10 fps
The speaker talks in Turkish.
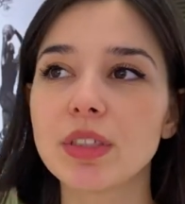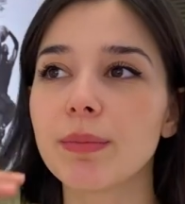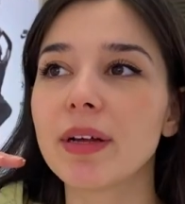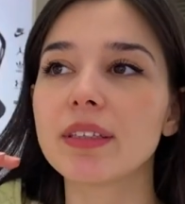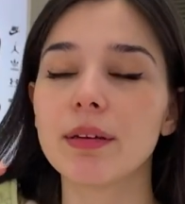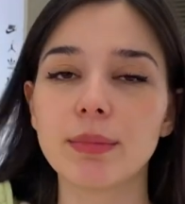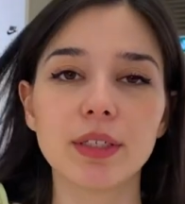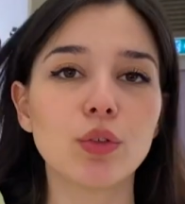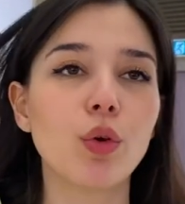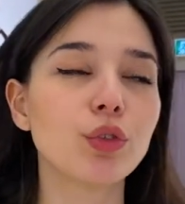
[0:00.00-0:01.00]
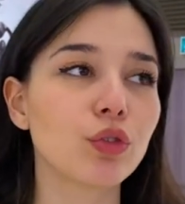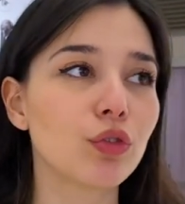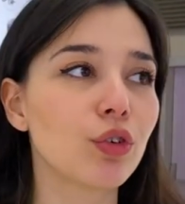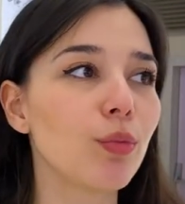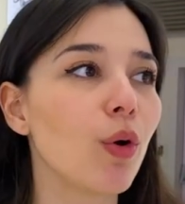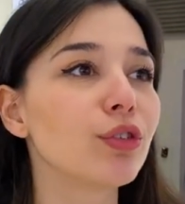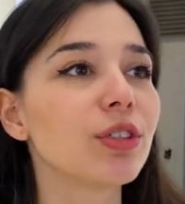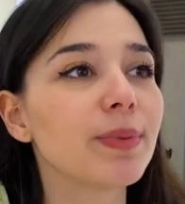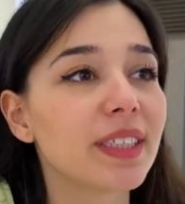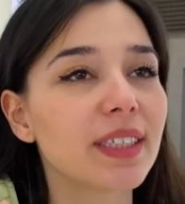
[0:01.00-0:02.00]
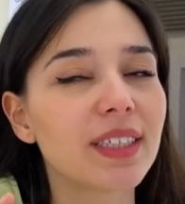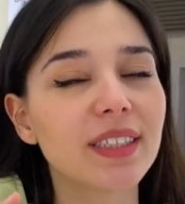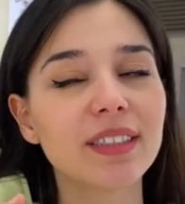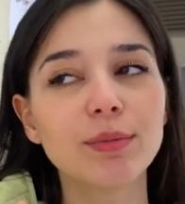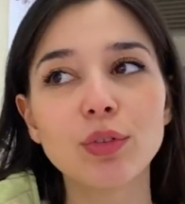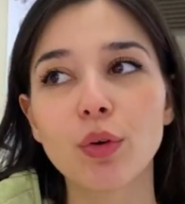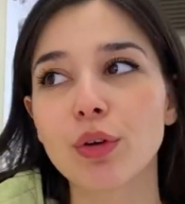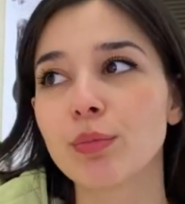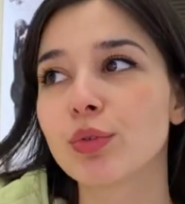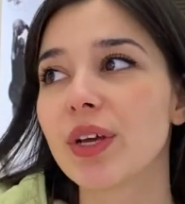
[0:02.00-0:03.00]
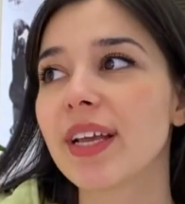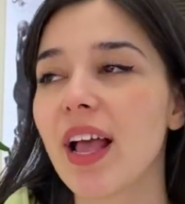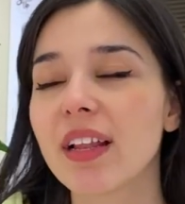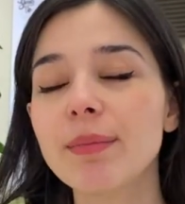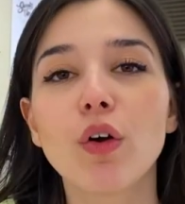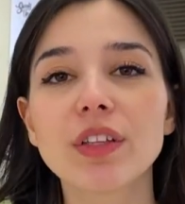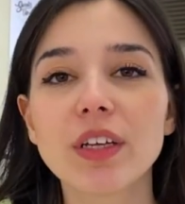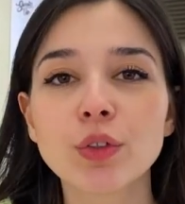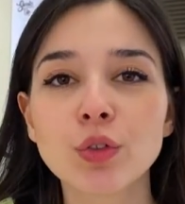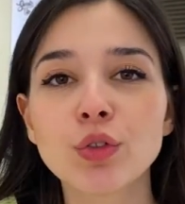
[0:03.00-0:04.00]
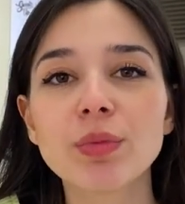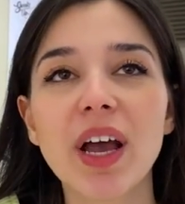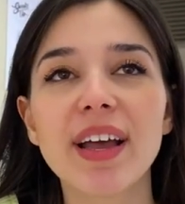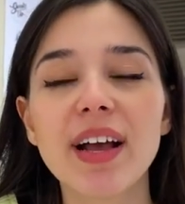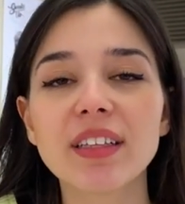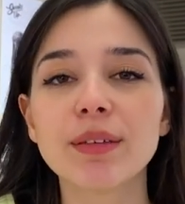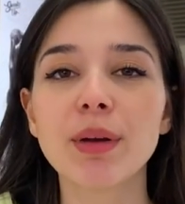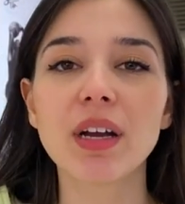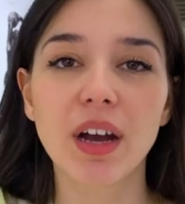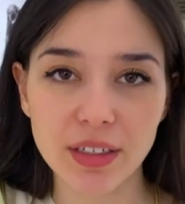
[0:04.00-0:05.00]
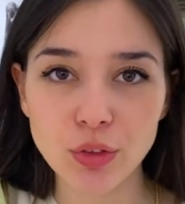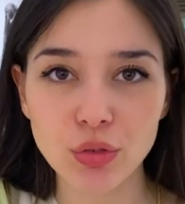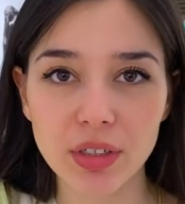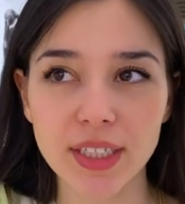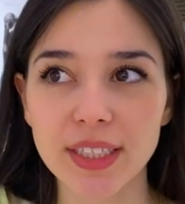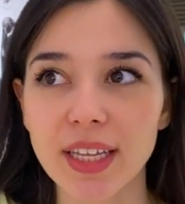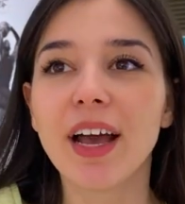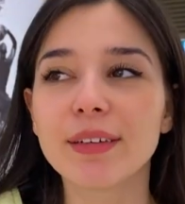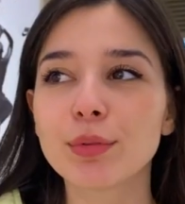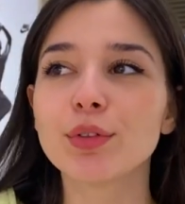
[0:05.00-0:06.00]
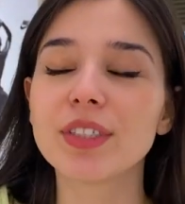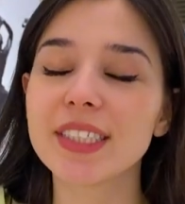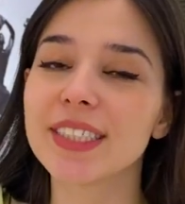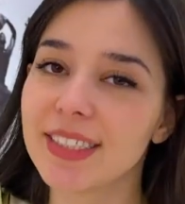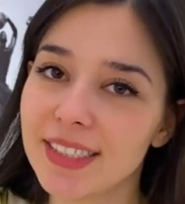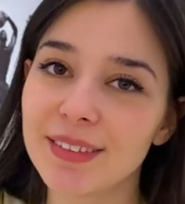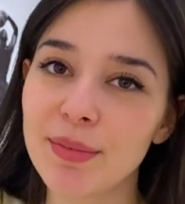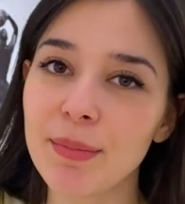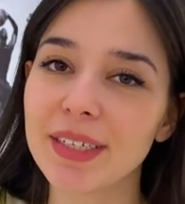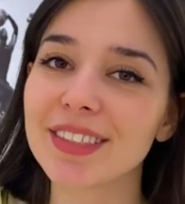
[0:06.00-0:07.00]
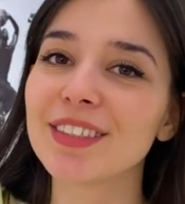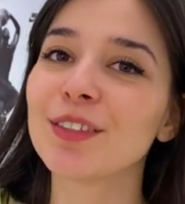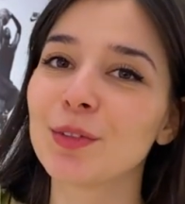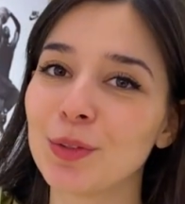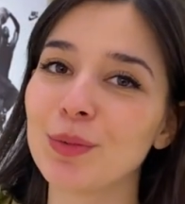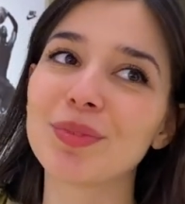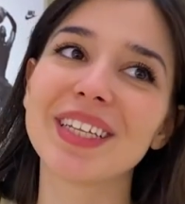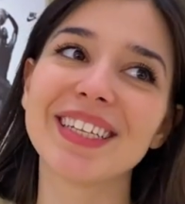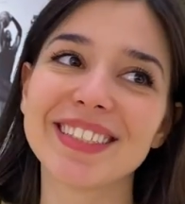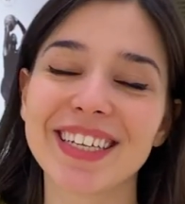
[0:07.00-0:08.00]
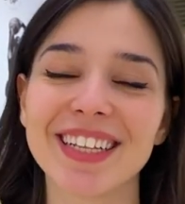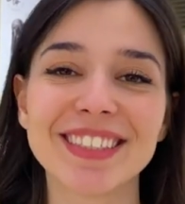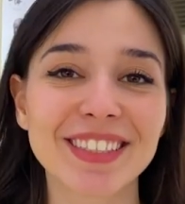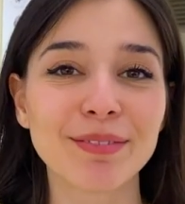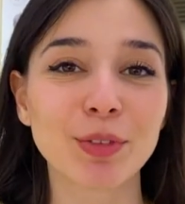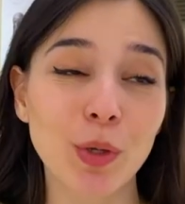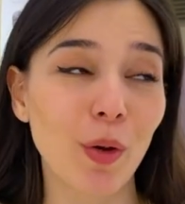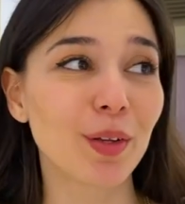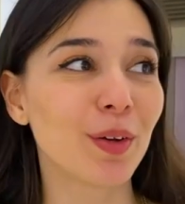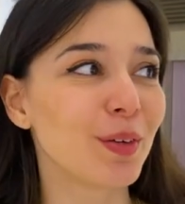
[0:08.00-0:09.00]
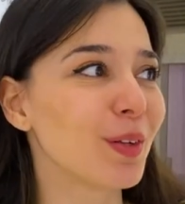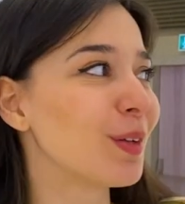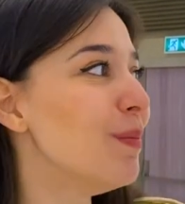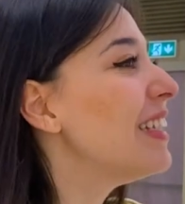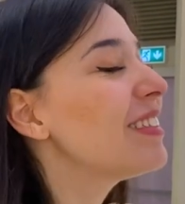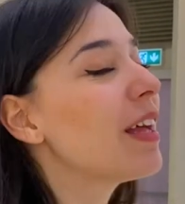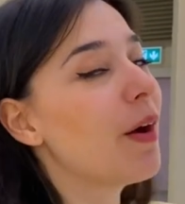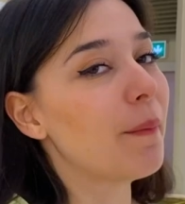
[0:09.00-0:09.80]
Sabahtan beri koşturuyorum. Önce pazara gittim sonra buraya geldim. O kadar yoruldum ki ayaklarıma kara sular indi. Hani bugün izinliydim ama izinli günümde de çalıştım. Çok yoruldum. Neyse